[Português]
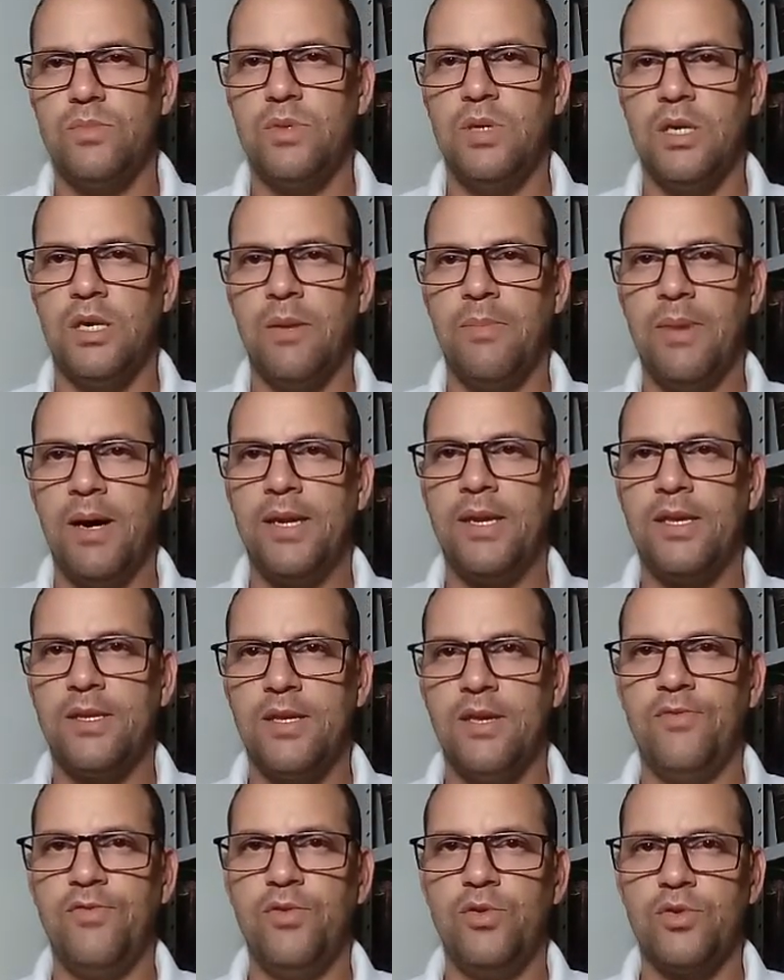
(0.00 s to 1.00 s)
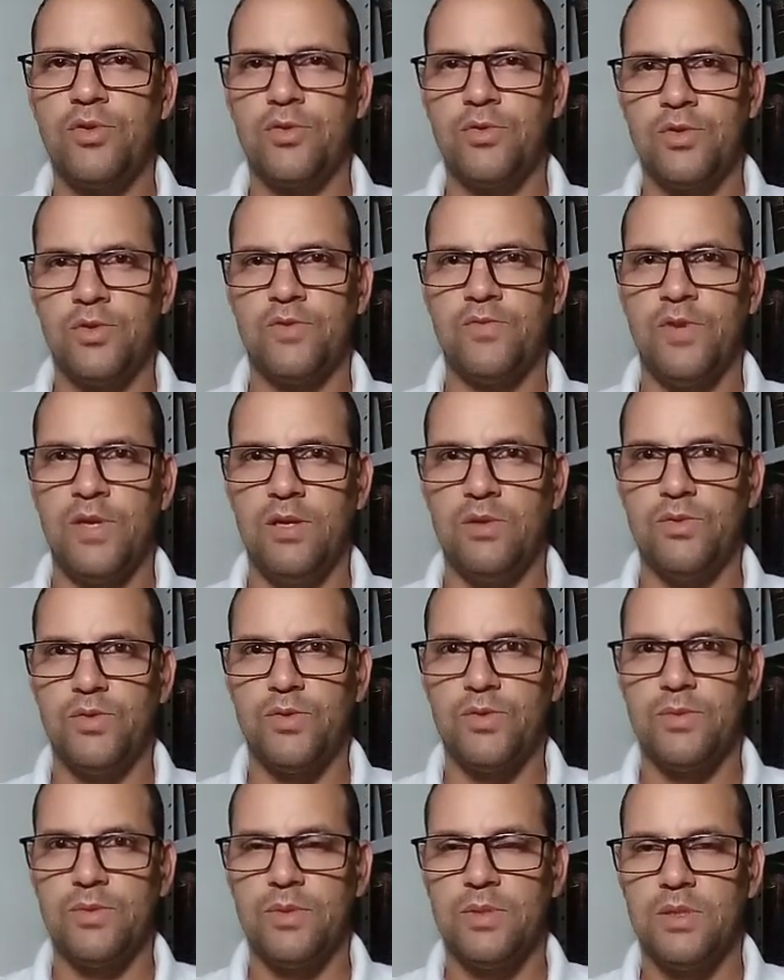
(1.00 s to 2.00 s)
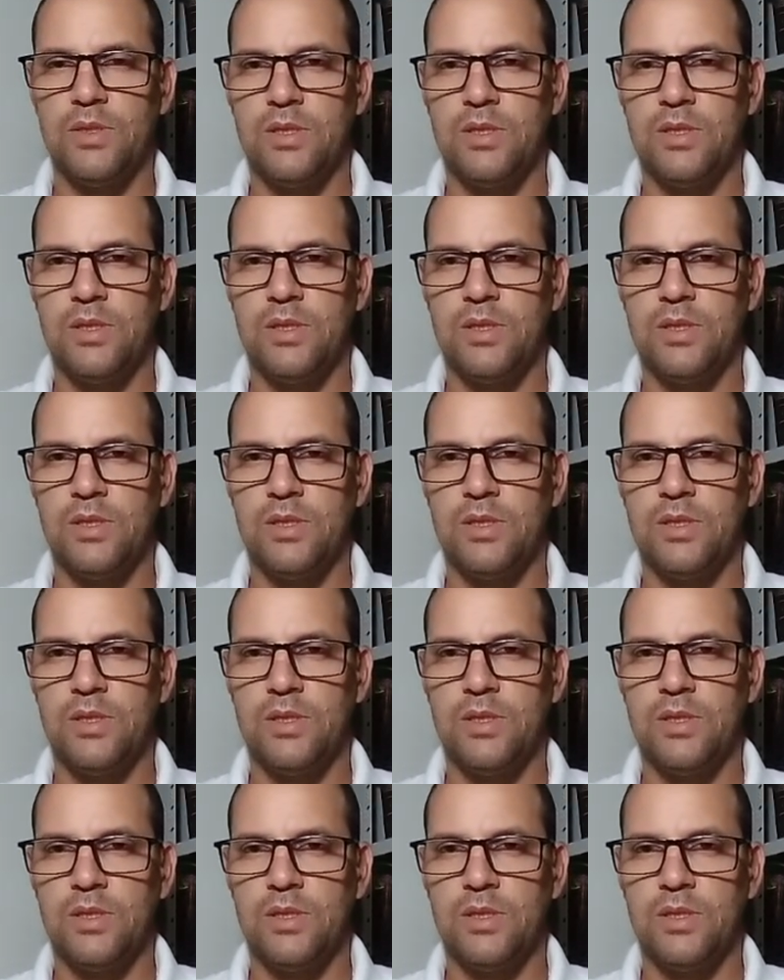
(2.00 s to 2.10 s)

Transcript: e que Maria teve outros filhos.